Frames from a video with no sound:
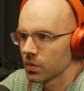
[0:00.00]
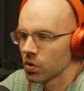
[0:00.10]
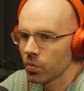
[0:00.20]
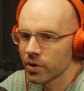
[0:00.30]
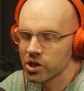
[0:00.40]

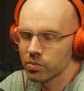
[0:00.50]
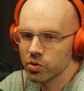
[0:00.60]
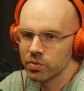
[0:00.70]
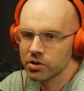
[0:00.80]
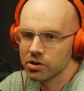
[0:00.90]
Ну, причин
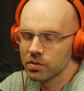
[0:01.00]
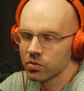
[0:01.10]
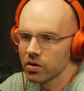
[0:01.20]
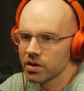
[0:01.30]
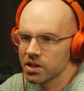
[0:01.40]
может быть
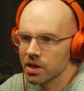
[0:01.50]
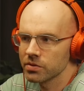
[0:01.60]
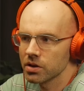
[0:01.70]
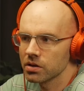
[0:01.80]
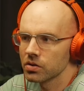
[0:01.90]
много, на самом
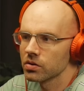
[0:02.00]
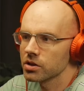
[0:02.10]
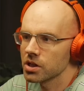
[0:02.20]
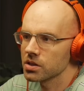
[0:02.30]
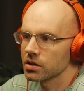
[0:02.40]
деле, но,
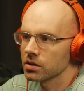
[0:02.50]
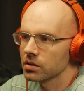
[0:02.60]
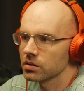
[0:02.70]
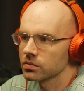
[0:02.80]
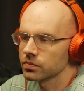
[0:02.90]

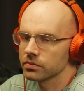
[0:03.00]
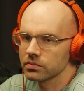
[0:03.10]
честно,